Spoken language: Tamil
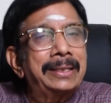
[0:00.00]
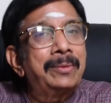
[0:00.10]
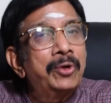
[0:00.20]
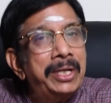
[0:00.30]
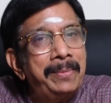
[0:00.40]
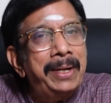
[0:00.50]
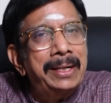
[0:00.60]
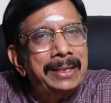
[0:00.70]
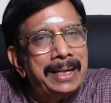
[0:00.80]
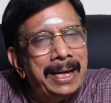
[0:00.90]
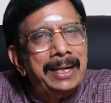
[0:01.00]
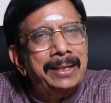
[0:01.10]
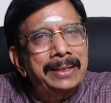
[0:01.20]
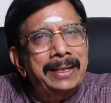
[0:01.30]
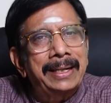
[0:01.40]
அதற்கு முக்கியமான
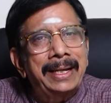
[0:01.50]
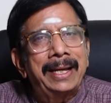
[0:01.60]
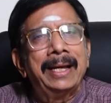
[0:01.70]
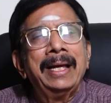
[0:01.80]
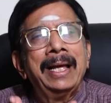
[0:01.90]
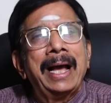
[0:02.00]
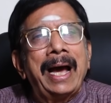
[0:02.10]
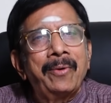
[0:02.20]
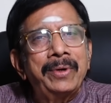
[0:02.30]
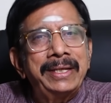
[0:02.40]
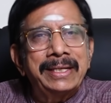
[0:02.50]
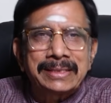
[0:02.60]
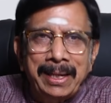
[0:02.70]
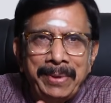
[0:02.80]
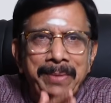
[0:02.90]
காரணம் என்னென்னா அவருடைய
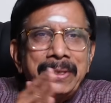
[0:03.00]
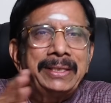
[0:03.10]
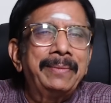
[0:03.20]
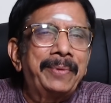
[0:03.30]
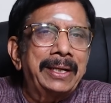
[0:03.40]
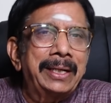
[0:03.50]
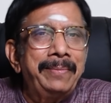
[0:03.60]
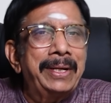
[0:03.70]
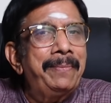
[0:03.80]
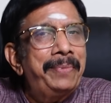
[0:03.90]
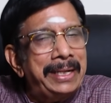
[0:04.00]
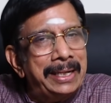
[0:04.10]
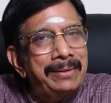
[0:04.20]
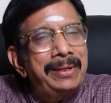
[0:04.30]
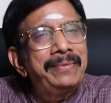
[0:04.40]
சமீபத்திய படங்கள் மிகப்பெரிய
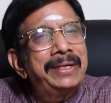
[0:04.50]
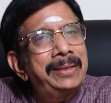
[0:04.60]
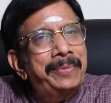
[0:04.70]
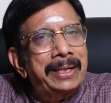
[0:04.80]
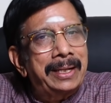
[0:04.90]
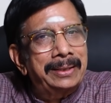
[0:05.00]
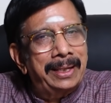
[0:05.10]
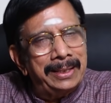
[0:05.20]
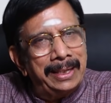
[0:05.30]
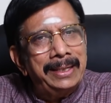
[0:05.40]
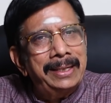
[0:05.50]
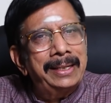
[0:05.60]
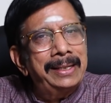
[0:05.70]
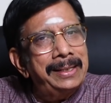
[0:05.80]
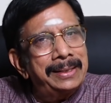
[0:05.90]
அளவில் வெற்றி பெறாது தான் நடிகர்
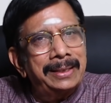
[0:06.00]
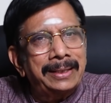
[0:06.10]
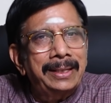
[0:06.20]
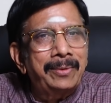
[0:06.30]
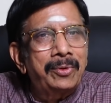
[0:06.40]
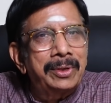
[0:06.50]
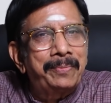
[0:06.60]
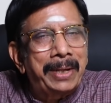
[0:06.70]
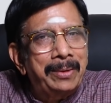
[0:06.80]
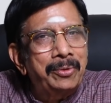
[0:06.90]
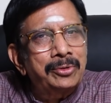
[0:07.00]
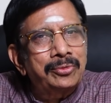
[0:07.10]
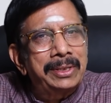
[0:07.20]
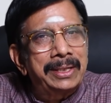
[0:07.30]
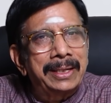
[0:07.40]
நடிகர்களுக்கு நான் தான் உங்களுக்கு பல முறை
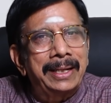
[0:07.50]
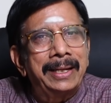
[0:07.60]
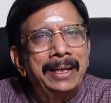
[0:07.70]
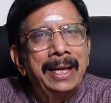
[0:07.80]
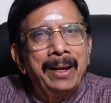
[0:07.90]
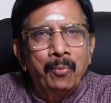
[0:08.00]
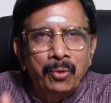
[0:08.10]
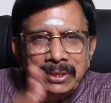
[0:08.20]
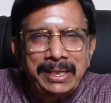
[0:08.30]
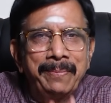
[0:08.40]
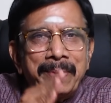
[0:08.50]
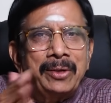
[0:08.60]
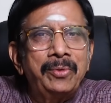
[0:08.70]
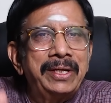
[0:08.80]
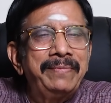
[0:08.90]
சொல்லியிருக்கேன் முந்தைய
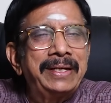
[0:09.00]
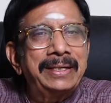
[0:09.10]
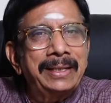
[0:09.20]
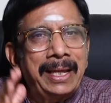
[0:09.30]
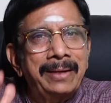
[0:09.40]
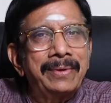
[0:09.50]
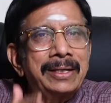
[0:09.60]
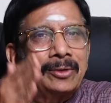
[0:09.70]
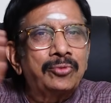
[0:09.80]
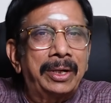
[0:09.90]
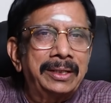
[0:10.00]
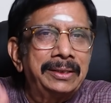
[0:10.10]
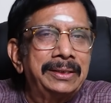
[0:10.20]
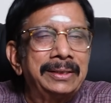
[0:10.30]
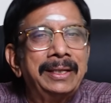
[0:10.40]
படங்களுடைய வெற்றி தான் அவர்களுக்கு
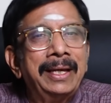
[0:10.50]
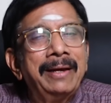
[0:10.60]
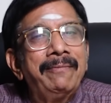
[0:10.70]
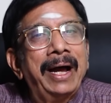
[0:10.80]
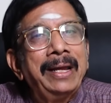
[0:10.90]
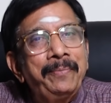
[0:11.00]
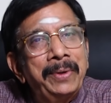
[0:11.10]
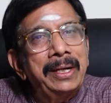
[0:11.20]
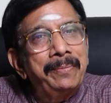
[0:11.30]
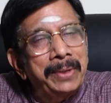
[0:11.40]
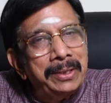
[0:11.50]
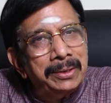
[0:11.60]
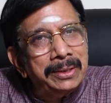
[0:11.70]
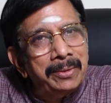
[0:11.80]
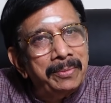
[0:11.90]
தொடர்ந்து வாய்ப்புகளை
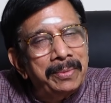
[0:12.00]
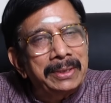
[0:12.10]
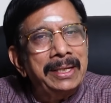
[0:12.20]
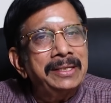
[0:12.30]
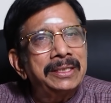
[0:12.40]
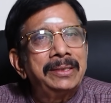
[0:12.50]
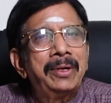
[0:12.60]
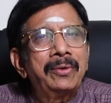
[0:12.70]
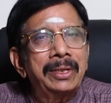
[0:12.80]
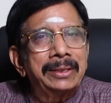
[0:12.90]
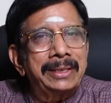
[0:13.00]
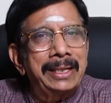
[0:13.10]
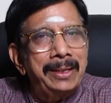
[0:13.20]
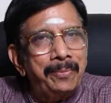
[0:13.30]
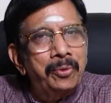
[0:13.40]
பெற்றுத்தரும் என்பது தான் சினிமா
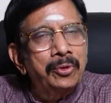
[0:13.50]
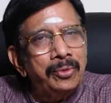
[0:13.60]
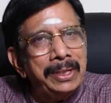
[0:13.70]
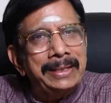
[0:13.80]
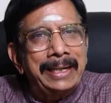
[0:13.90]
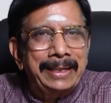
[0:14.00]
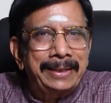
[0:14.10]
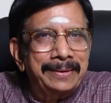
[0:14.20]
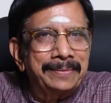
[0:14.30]
உலகத்திலே உள்ள நிலை